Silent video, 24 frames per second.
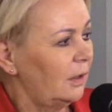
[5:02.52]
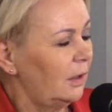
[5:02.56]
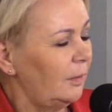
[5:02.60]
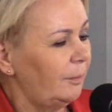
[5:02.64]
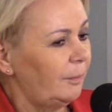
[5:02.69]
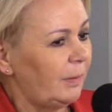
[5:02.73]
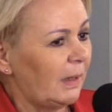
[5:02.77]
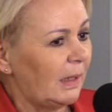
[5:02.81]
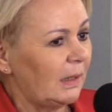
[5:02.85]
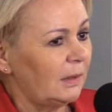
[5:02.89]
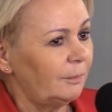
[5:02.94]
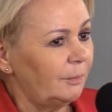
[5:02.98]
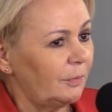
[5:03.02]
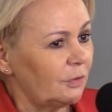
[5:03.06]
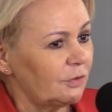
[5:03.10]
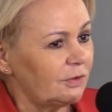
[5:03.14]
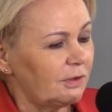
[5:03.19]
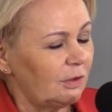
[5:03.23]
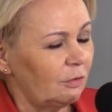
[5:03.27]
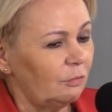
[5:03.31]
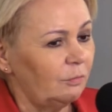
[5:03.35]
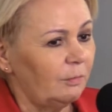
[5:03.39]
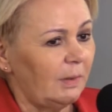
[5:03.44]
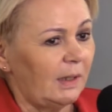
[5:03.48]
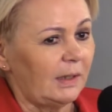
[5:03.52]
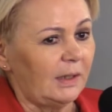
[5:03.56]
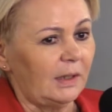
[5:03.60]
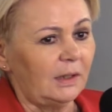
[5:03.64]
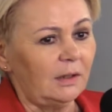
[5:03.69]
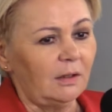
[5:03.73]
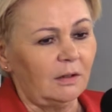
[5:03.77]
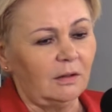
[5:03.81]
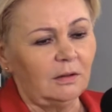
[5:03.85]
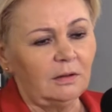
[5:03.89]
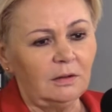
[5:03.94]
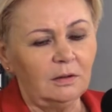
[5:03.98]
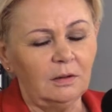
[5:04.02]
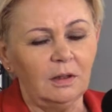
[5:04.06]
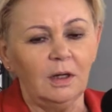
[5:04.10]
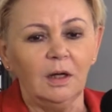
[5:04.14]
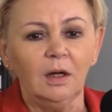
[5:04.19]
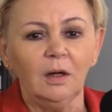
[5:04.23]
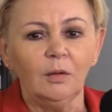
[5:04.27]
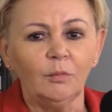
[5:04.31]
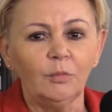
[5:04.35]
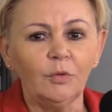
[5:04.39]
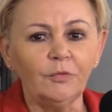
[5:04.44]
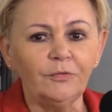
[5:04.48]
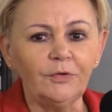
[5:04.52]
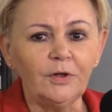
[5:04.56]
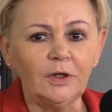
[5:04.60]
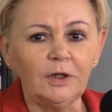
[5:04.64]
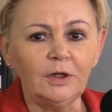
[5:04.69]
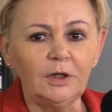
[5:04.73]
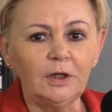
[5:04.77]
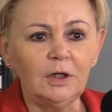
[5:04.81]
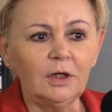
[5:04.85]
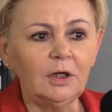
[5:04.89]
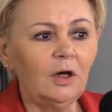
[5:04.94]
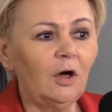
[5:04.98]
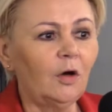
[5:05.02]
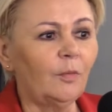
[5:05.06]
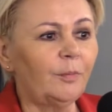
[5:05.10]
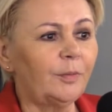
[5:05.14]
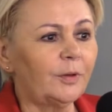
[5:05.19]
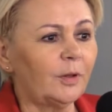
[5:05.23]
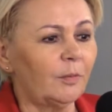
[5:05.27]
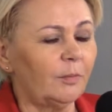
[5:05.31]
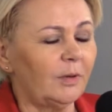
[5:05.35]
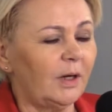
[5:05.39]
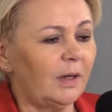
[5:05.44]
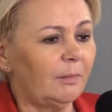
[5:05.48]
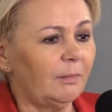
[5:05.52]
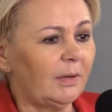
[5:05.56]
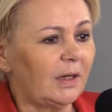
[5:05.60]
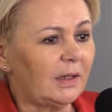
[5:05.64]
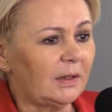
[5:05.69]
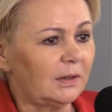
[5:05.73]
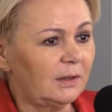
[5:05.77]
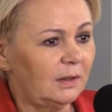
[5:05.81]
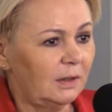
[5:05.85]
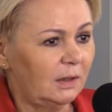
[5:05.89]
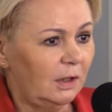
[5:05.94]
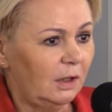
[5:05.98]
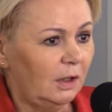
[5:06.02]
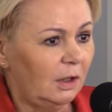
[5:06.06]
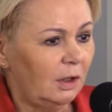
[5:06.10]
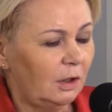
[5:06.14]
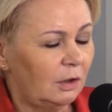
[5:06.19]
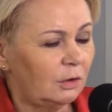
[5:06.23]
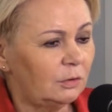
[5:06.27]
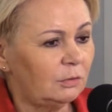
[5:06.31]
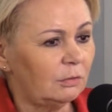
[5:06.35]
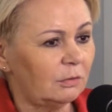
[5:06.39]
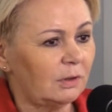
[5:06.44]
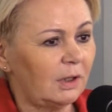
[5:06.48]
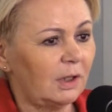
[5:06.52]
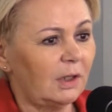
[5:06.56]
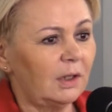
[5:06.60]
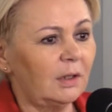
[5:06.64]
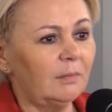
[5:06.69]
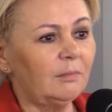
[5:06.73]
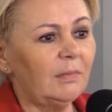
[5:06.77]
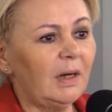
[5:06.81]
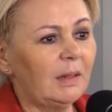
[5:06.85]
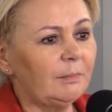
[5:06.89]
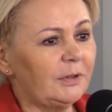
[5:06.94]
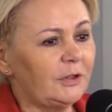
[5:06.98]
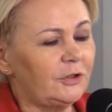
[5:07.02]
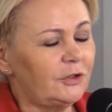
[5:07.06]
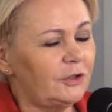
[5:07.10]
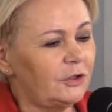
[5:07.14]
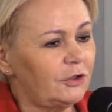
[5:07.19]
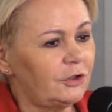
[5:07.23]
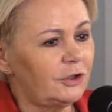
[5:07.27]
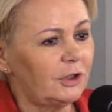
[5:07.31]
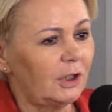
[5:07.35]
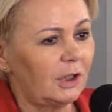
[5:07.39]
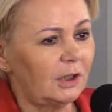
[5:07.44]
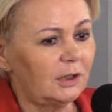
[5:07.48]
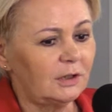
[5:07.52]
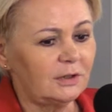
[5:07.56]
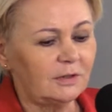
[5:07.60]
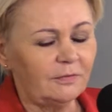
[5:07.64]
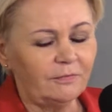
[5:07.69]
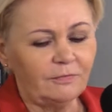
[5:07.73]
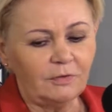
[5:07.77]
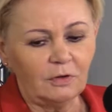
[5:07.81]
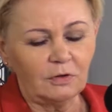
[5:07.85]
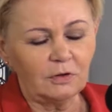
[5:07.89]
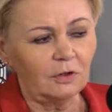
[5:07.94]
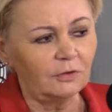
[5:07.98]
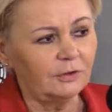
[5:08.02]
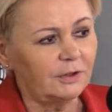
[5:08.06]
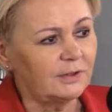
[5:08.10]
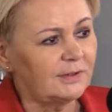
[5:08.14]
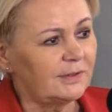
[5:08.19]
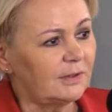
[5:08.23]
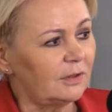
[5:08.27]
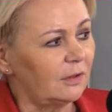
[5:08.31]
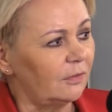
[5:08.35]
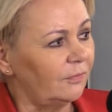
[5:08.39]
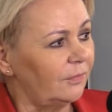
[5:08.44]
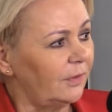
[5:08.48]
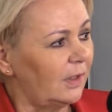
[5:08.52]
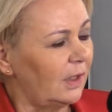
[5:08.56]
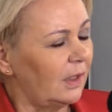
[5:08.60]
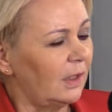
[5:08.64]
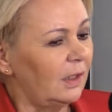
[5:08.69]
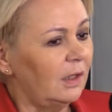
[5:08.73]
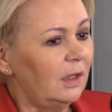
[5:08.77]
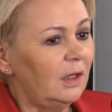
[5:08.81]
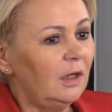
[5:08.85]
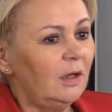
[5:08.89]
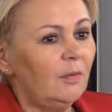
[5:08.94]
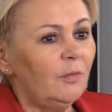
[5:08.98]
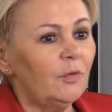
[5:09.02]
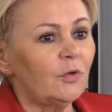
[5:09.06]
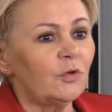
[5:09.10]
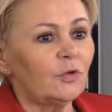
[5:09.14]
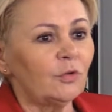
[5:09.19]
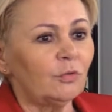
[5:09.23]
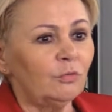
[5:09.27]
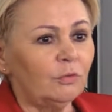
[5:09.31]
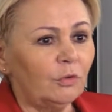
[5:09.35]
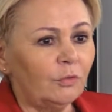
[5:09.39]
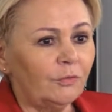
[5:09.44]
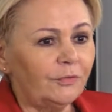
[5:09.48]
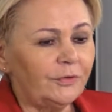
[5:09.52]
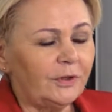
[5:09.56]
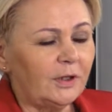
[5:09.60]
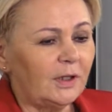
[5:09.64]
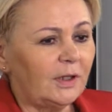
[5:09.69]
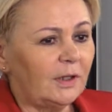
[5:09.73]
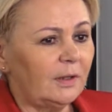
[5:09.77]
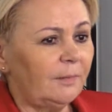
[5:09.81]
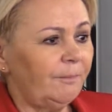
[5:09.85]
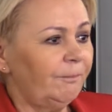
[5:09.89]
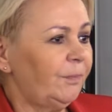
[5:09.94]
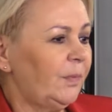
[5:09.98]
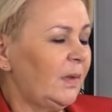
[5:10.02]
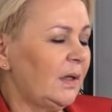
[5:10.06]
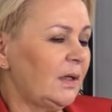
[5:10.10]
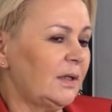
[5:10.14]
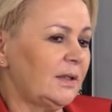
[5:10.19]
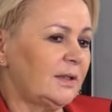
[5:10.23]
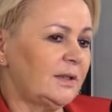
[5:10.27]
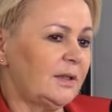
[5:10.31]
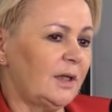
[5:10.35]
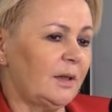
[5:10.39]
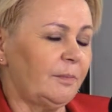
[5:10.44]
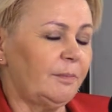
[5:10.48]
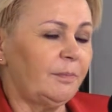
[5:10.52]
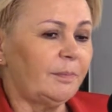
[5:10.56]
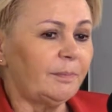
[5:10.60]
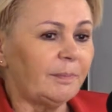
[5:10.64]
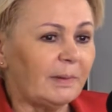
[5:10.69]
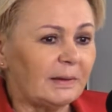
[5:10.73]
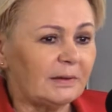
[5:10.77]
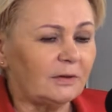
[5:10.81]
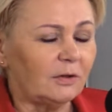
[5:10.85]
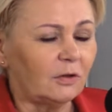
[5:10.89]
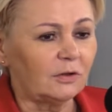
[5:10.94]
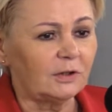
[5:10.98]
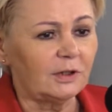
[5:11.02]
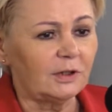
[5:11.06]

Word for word: i pan poseł Marek Hock mówili o problemach, które mamy dzisiaj w ochronie zdrowia, głównie z, e, pan,